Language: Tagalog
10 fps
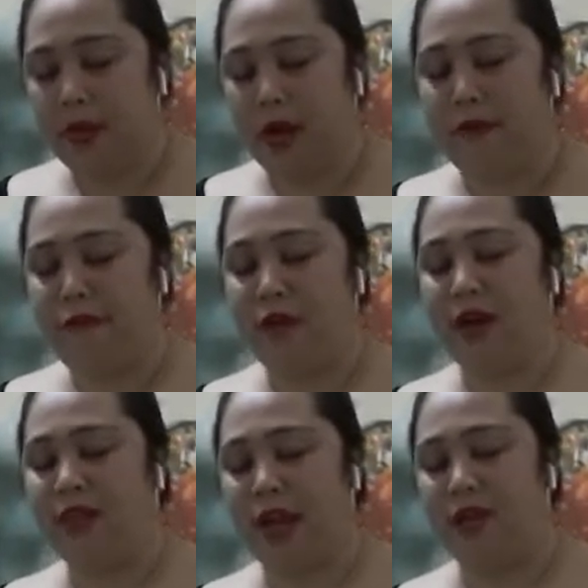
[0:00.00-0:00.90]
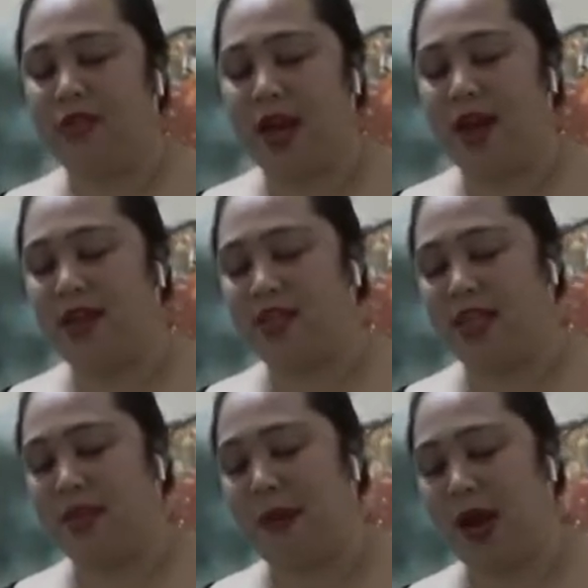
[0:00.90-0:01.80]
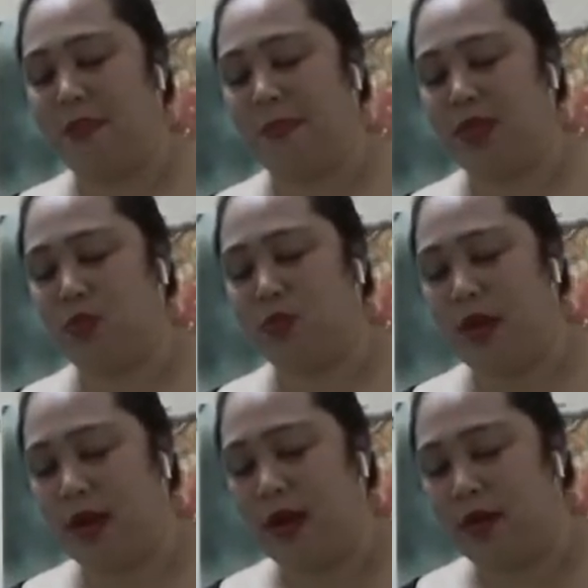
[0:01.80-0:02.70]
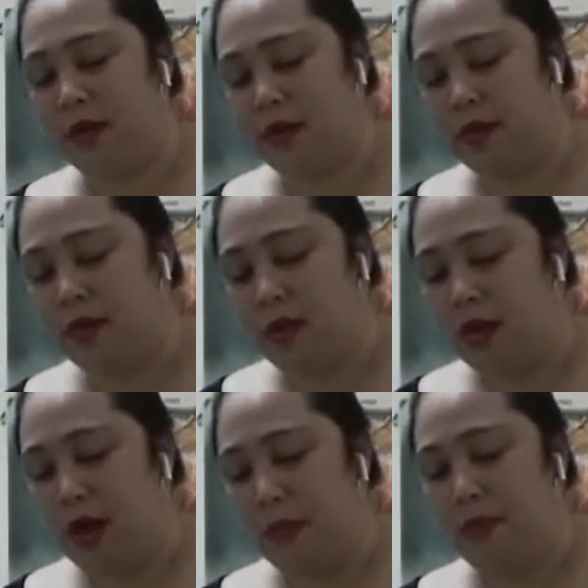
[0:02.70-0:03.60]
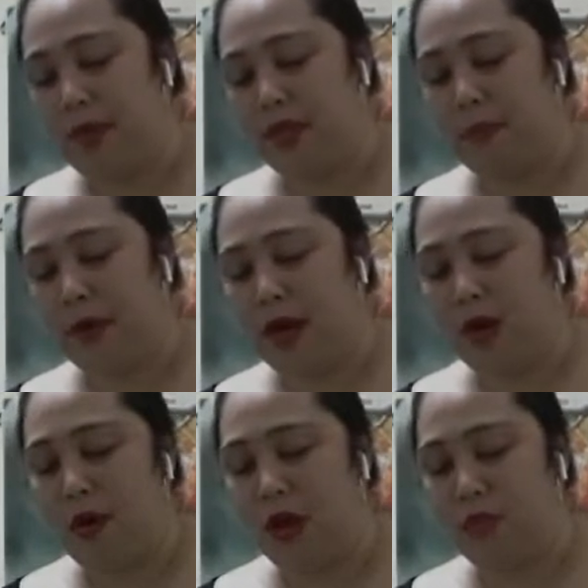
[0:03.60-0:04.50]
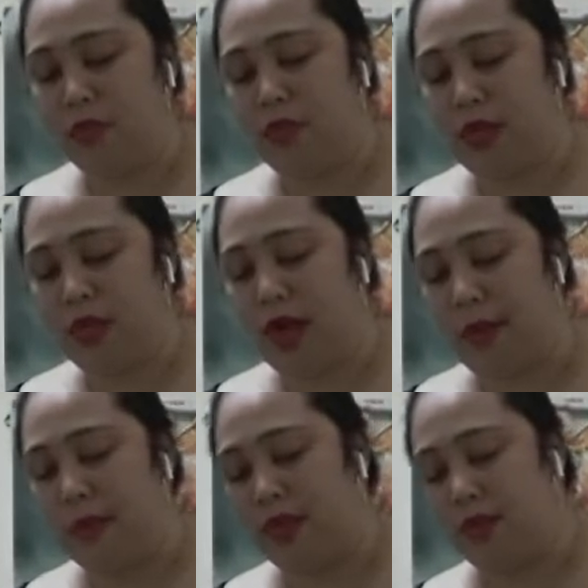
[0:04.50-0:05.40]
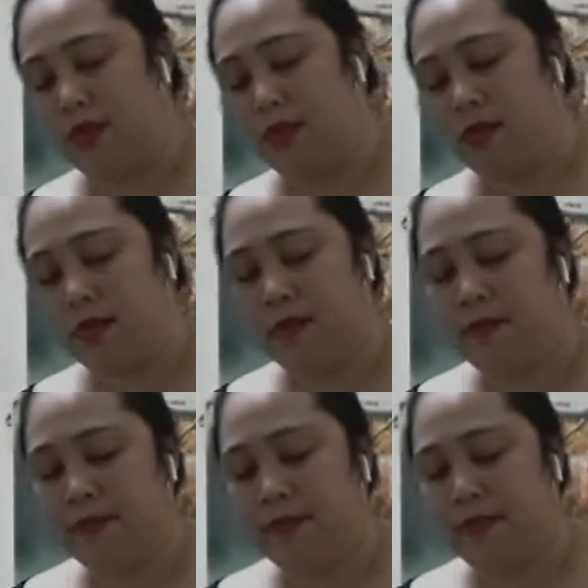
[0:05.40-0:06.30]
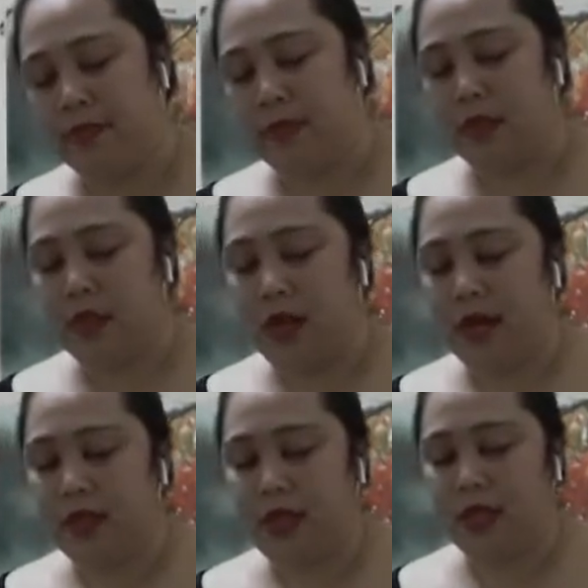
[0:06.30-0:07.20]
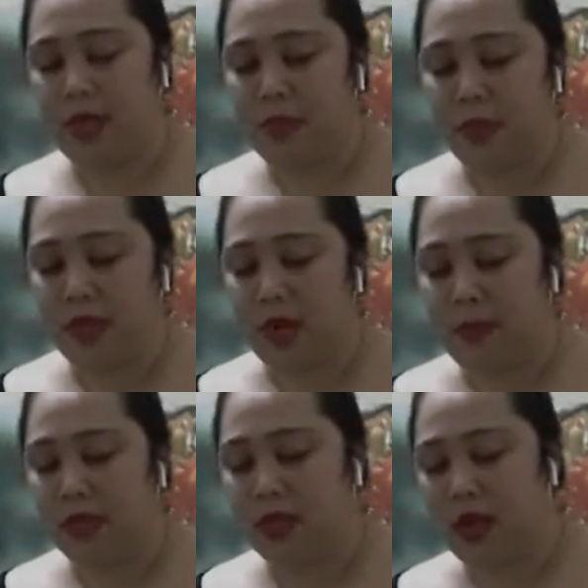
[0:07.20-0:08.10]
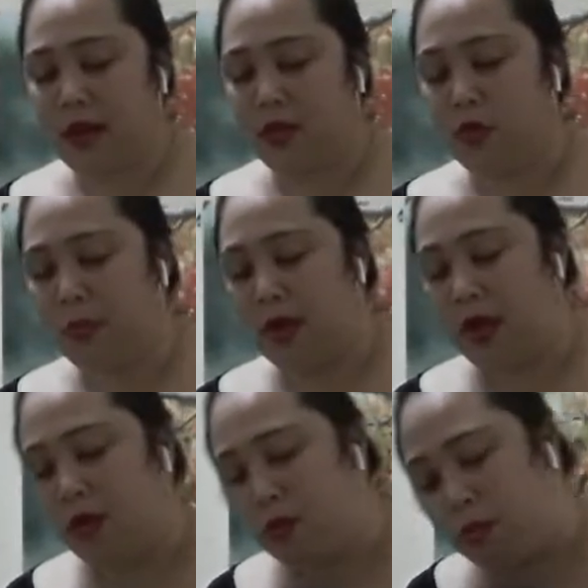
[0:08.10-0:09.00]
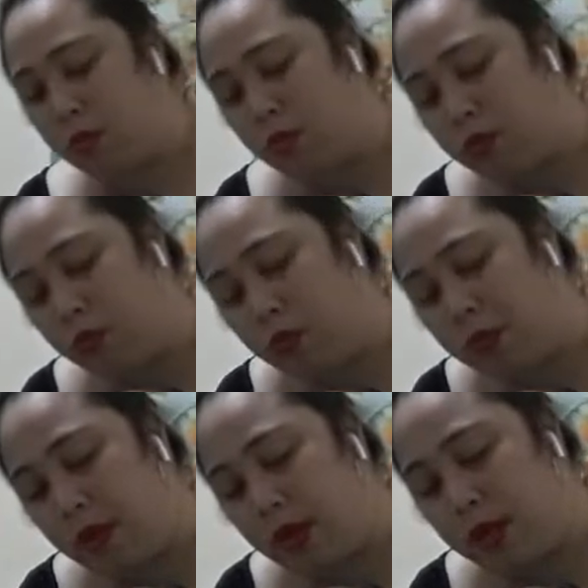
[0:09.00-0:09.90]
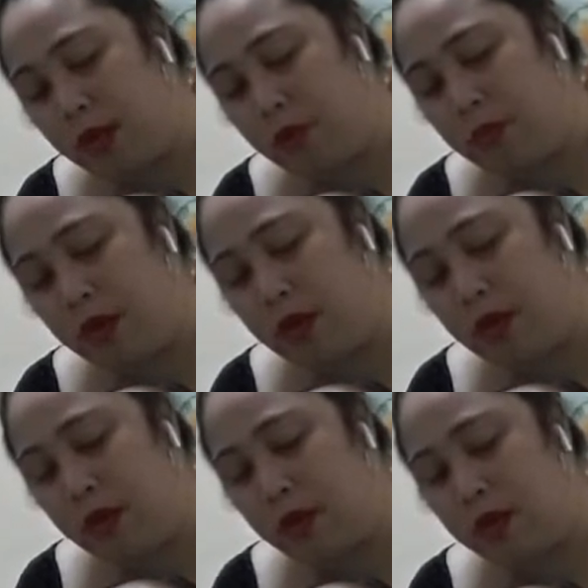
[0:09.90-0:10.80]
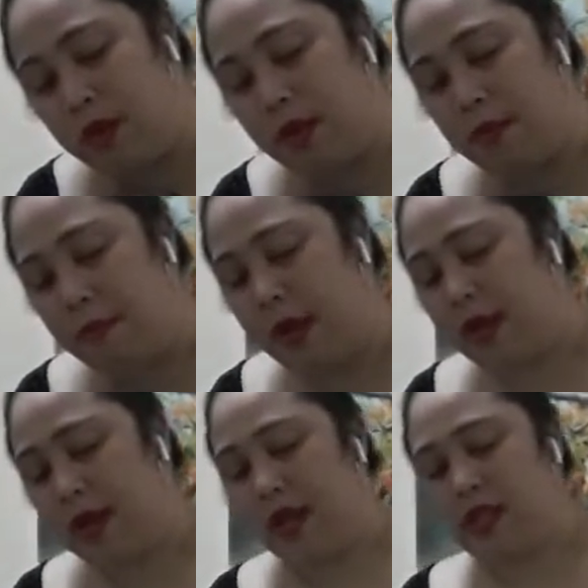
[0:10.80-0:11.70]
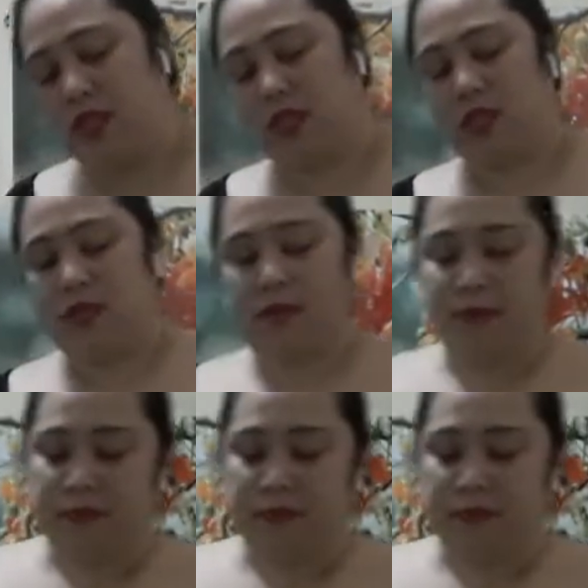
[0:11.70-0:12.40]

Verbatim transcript: Careful lang tayo sa eyes kasi baka mapasukan. Alam mo ba, te, pag araw-araw mo itong ginagamit, kahit 3 times a week na matatanggal itong mga ano mo, itong mga ano mga blackheads. blackheads.